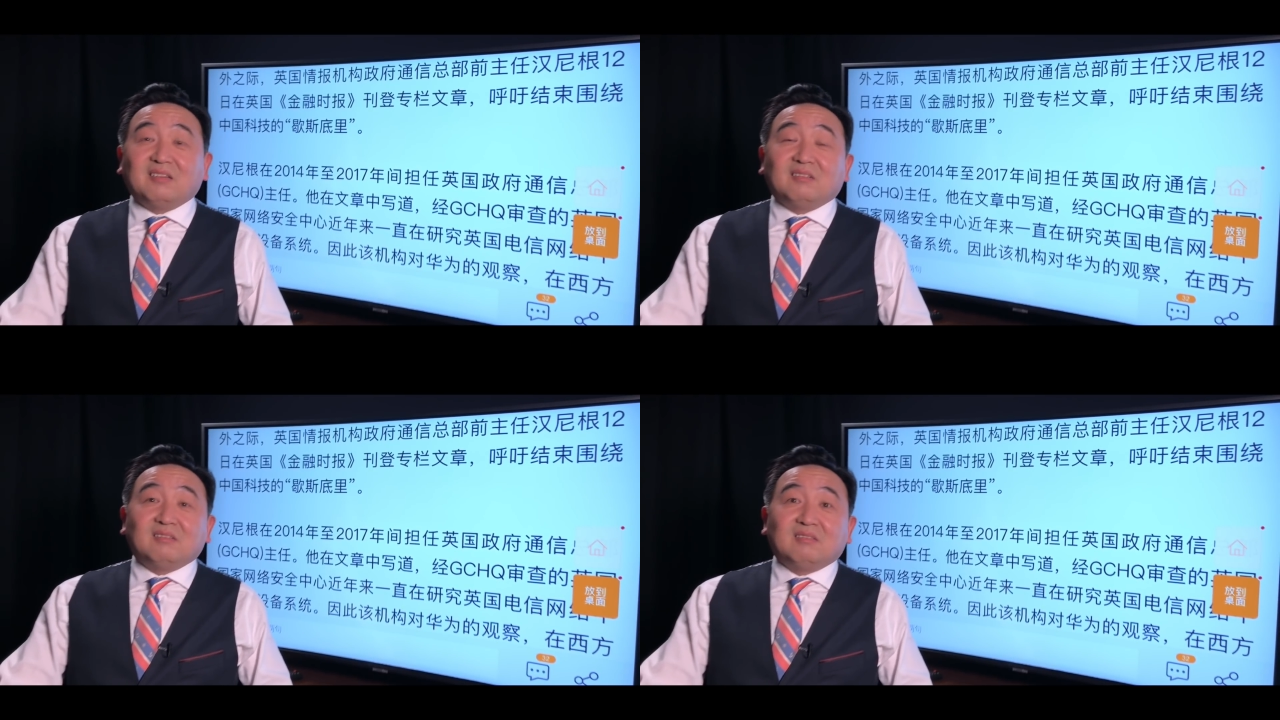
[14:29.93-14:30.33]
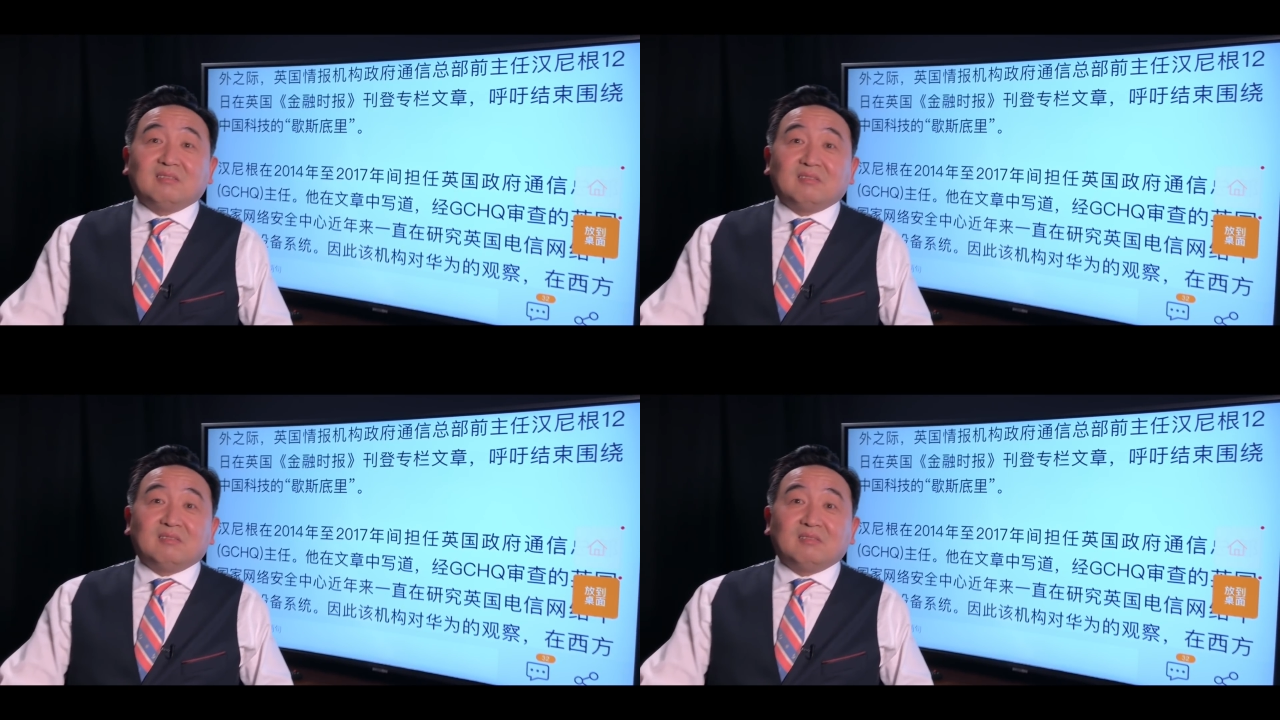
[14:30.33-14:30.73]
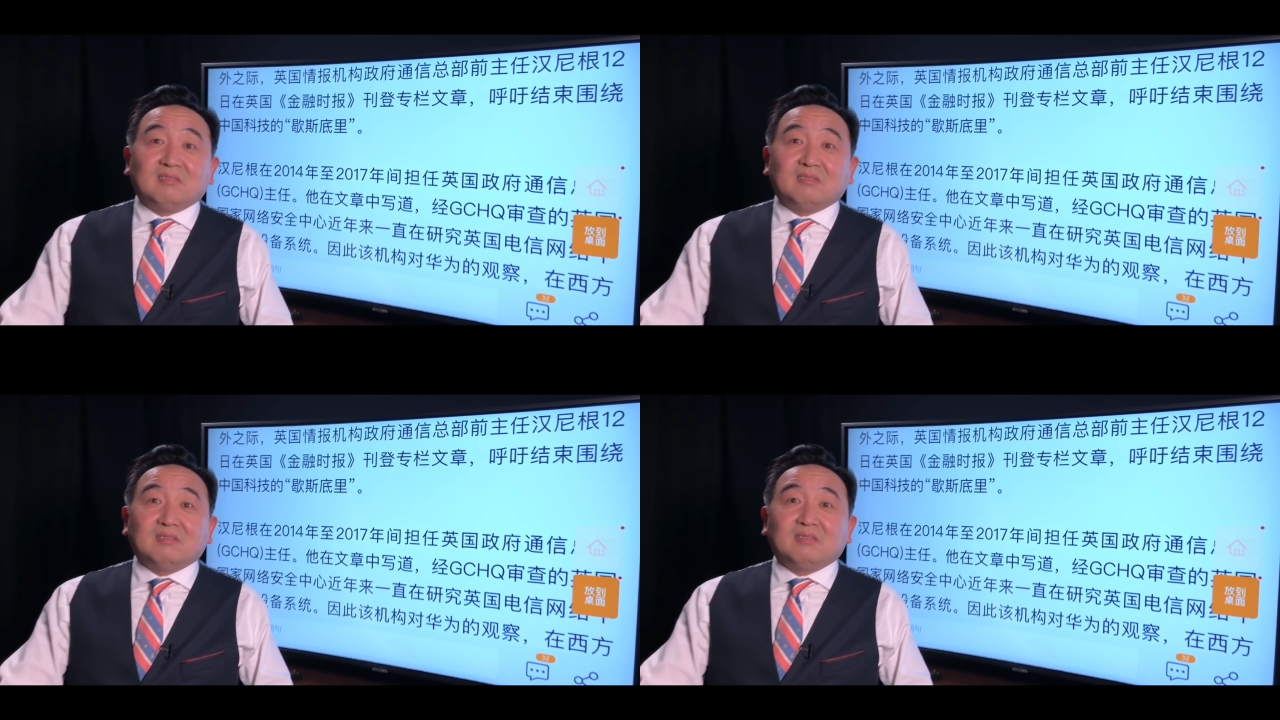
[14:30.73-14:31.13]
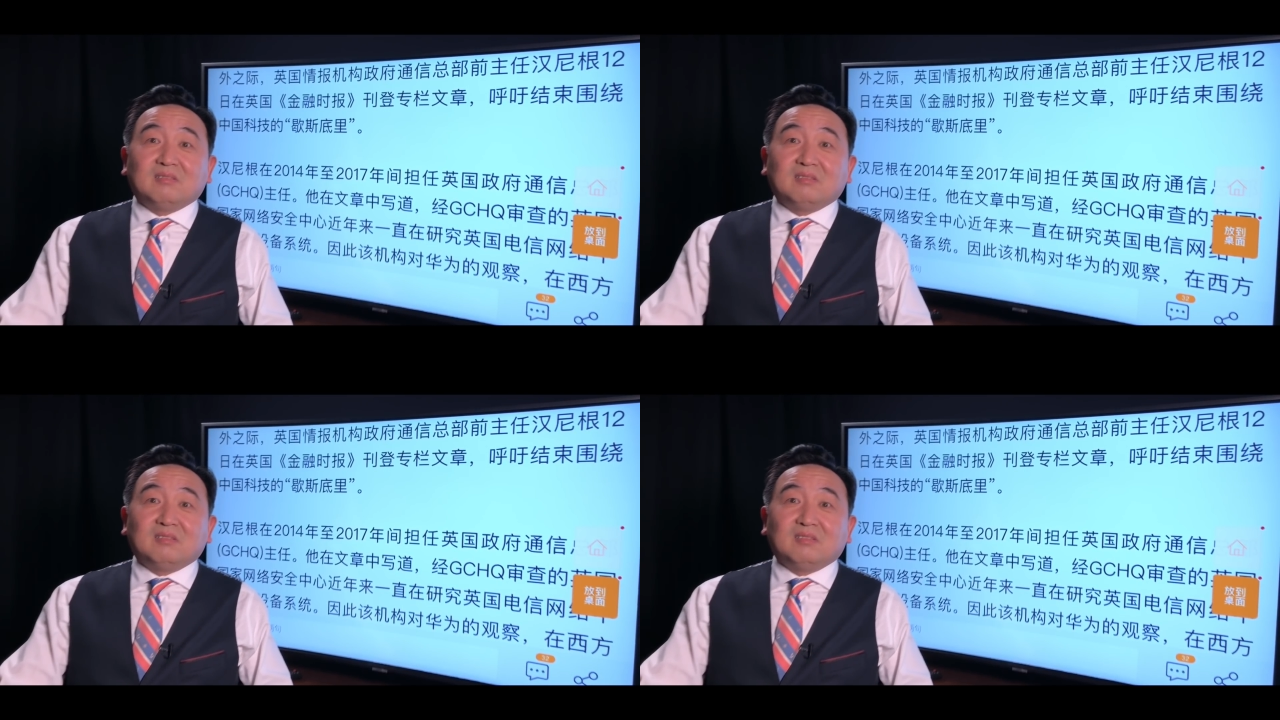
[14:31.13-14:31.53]

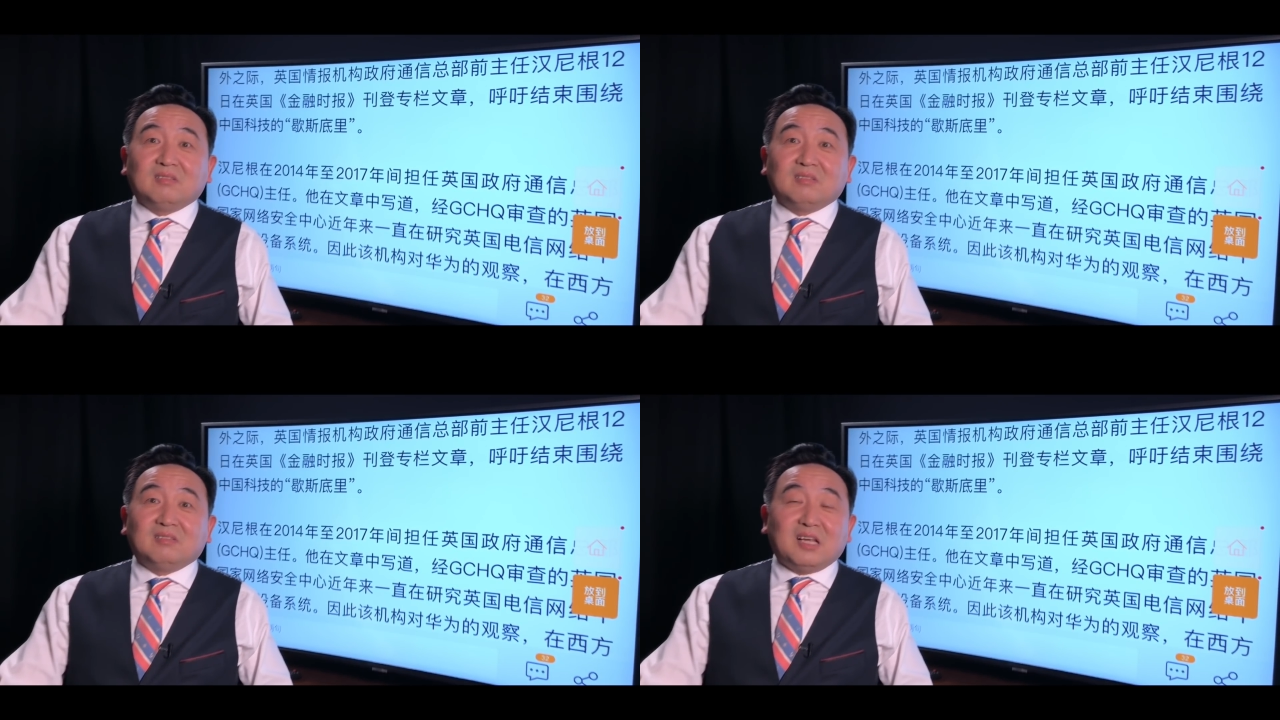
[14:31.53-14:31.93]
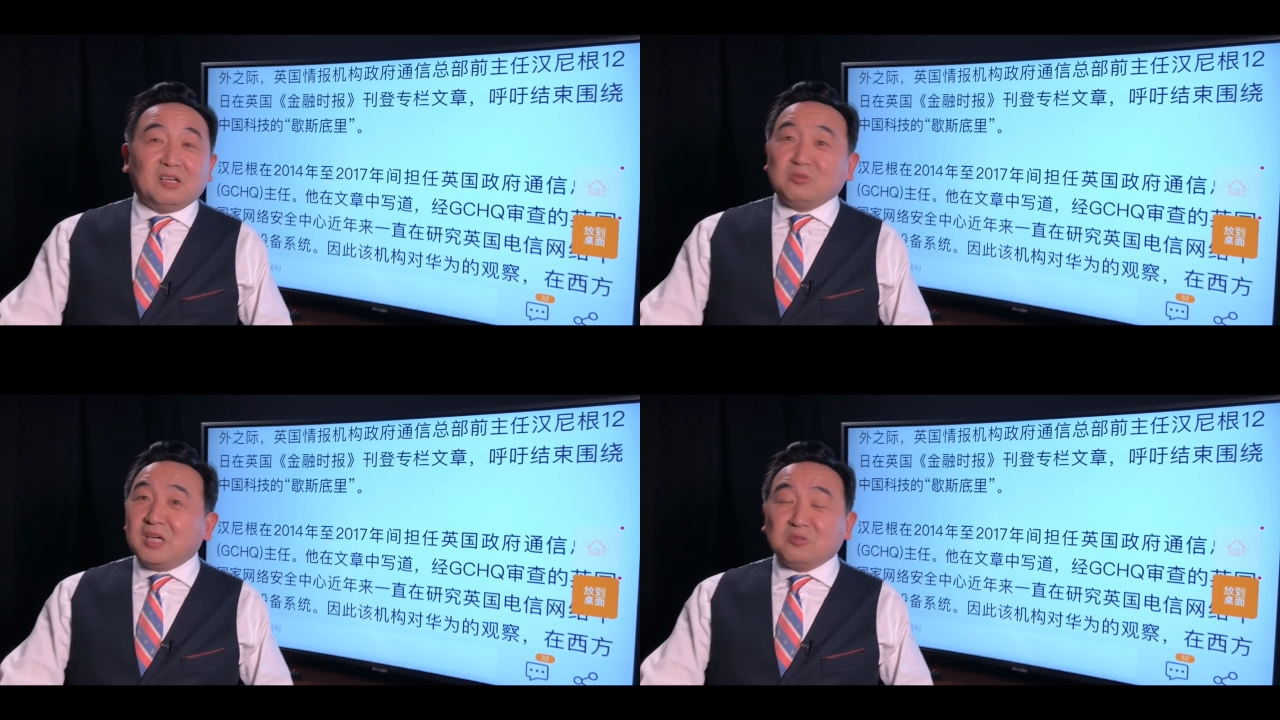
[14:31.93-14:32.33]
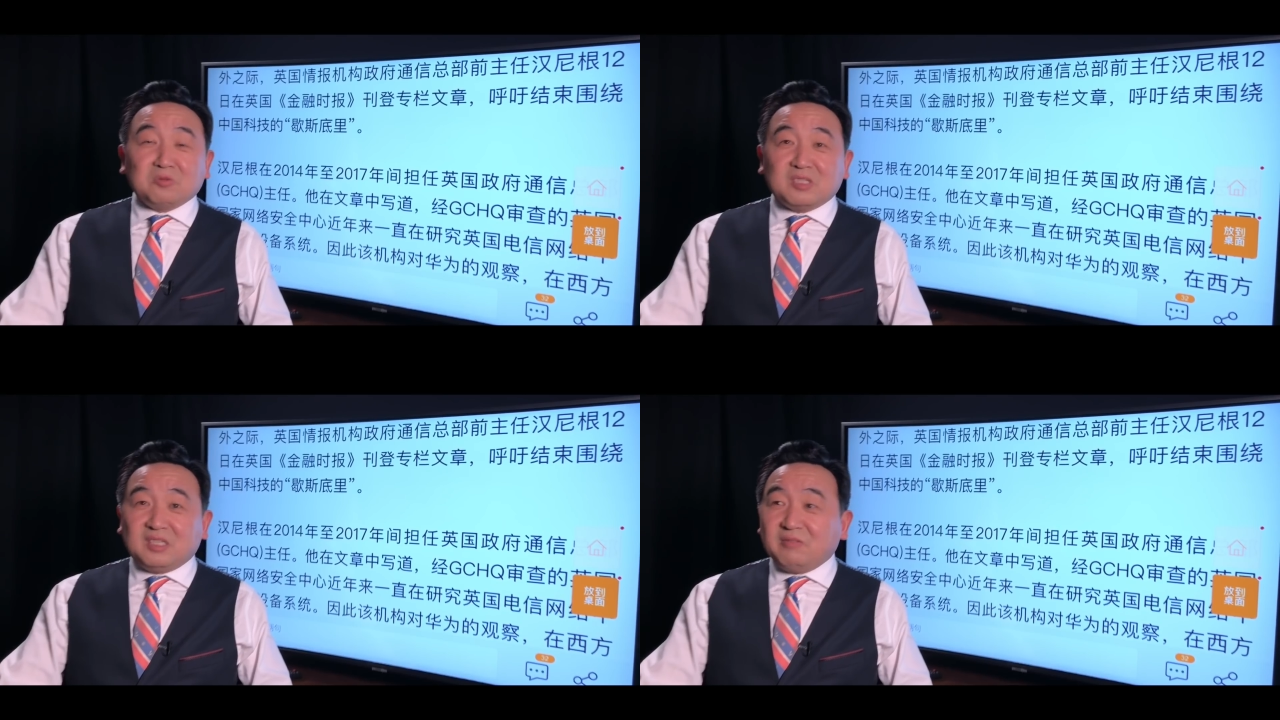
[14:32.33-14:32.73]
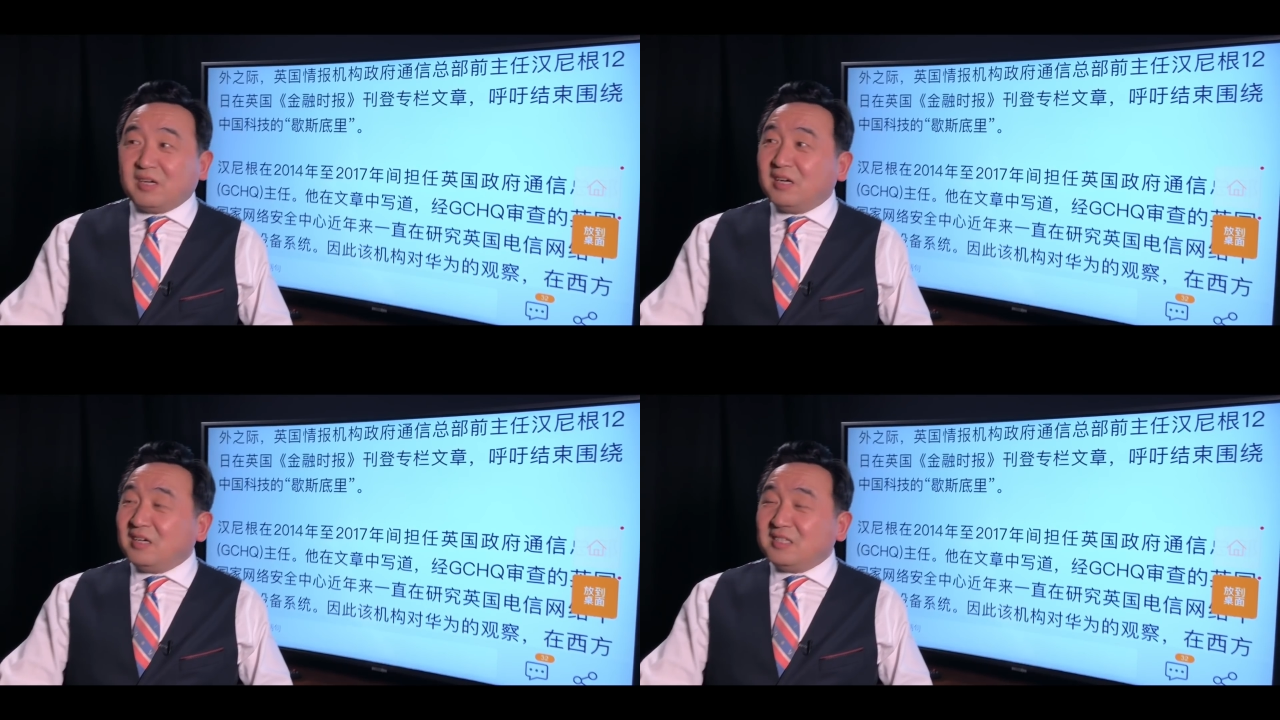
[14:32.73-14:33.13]
的。”那刘强东媳妇儿